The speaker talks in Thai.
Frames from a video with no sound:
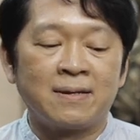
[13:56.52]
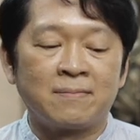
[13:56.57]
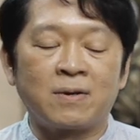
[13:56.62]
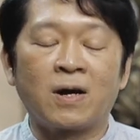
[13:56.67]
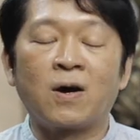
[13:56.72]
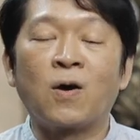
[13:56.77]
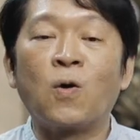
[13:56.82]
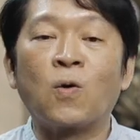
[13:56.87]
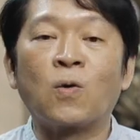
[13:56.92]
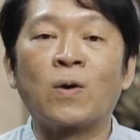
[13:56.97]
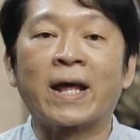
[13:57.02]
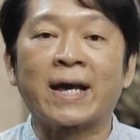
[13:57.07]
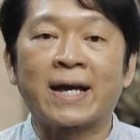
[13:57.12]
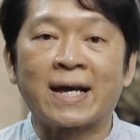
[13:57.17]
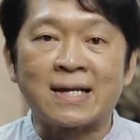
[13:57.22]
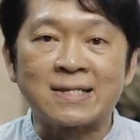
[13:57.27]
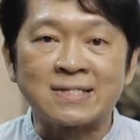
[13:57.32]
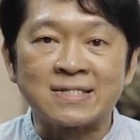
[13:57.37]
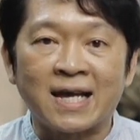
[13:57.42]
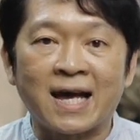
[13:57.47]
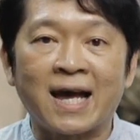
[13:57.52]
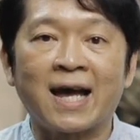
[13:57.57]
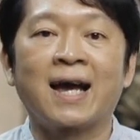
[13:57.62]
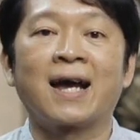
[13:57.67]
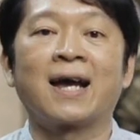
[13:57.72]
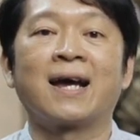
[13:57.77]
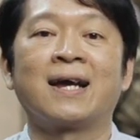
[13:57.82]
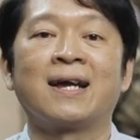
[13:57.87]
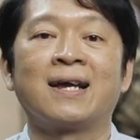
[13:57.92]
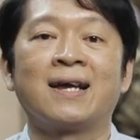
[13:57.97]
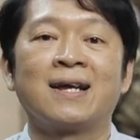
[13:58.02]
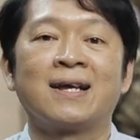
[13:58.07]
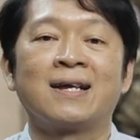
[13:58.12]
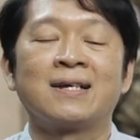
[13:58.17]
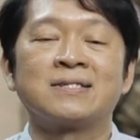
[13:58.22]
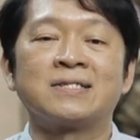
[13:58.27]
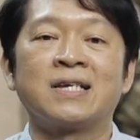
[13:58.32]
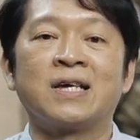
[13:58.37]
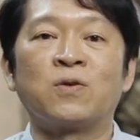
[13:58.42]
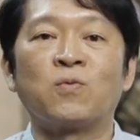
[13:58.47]
พระองค์และการช่าง
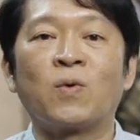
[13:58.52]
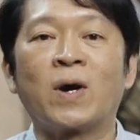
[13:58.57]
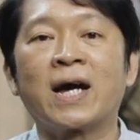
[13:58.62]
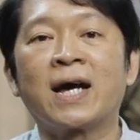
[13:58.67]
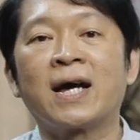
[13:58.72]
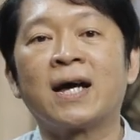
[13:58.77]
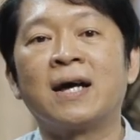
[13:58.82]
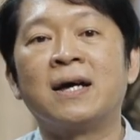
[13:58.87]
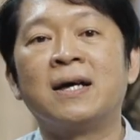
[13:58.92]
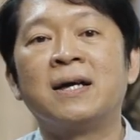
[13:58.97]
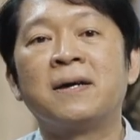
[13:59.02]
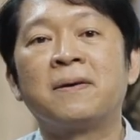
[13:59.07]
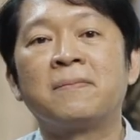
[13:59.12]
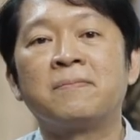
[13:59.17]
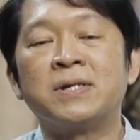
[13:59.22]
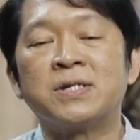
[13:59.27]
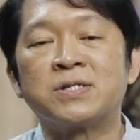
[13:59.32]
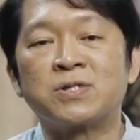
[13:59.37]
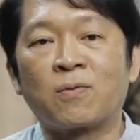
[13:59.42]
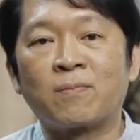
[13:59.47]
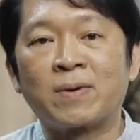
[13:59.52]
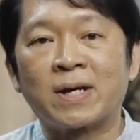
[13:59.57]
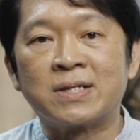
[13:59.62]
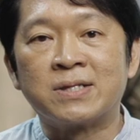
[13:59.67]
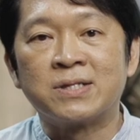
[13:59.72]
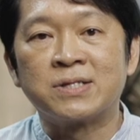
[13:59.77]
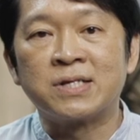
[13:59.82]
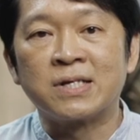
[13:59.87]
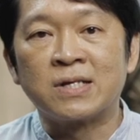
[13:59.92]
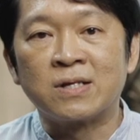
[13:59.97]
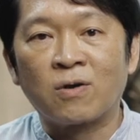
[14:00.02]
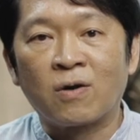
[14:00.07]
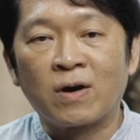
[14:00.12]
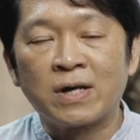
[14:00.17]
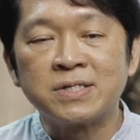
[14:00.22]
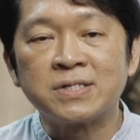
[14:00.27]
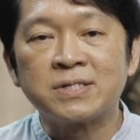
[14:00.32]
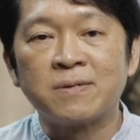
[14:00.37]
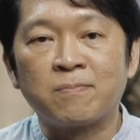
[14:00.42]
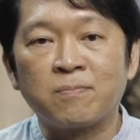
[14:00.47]
เห็นว่าปีสองพันสี่ร้อ
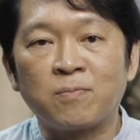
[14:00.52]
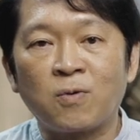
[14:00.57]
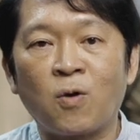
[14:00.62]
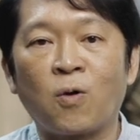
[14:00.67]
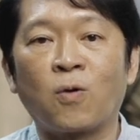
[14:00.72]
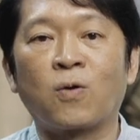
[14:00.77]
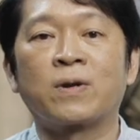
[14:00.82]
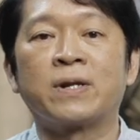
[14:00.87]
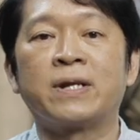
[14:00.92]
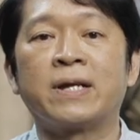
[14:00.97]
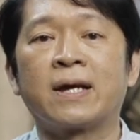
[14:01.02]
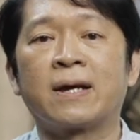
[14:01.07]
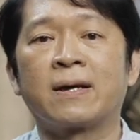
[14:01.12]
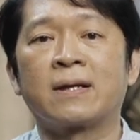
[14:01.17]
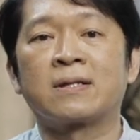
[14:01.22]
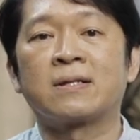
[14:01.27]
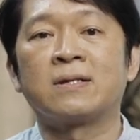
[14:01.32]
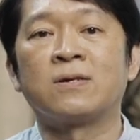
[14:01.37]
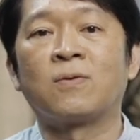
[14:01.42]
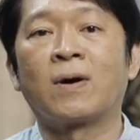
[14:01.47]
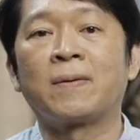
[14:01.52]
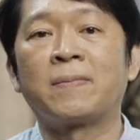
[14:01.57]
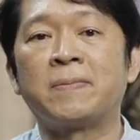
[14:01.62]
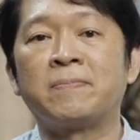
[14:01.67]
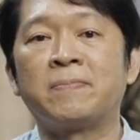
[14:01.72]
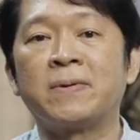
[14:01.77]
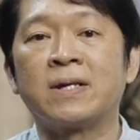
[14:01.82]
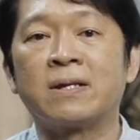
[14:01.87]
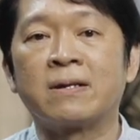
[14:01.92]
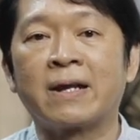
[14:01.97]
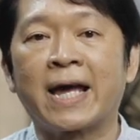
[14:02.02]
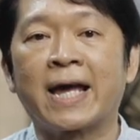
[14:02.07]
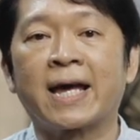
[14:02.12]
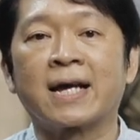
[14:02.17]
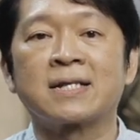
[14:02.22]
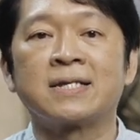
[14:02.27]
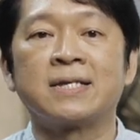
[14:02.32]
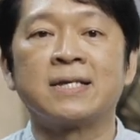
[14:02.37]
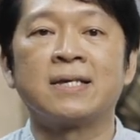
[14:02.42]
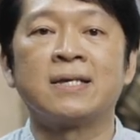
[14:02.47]
ยสิบหกเนี่ยถือว่าเป็นปีแรก
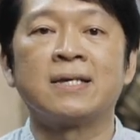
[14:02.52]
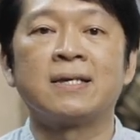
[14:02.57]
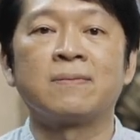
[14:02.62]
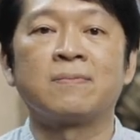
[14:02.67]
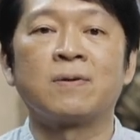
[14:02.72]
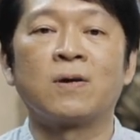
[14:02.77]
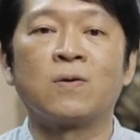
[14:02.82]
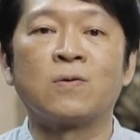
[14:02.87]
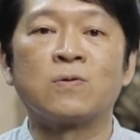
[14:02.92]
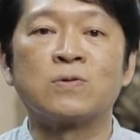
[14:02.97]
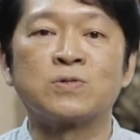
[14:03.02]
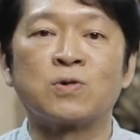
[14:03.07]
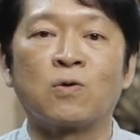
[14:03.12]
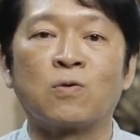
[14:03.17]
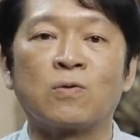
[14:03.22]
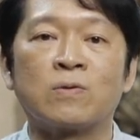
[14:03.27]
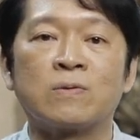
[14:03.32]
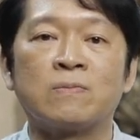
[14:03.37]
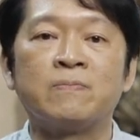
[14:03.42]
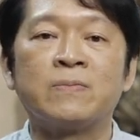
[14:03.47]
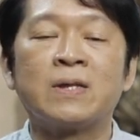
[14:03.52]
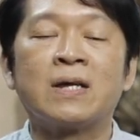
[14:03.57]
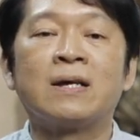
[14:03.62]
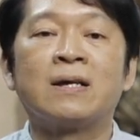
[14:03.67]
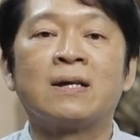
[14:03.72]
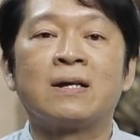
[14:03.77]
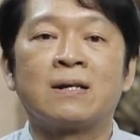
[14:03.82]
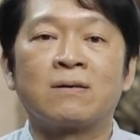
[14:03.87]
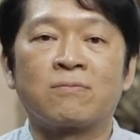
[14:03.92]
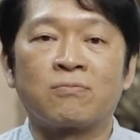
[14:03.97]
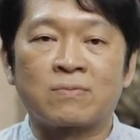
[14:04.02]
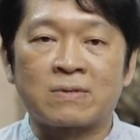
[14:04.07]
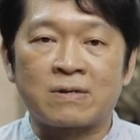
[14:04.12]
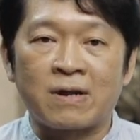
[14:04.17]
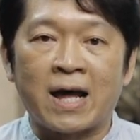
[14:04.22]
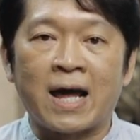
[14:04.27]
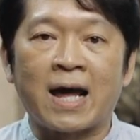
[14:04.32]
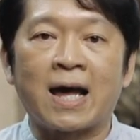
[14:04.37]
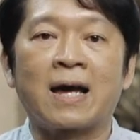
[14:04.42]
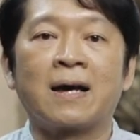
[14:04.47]
ที่พระองค์ทรงต
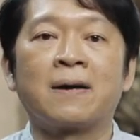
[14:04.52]
รา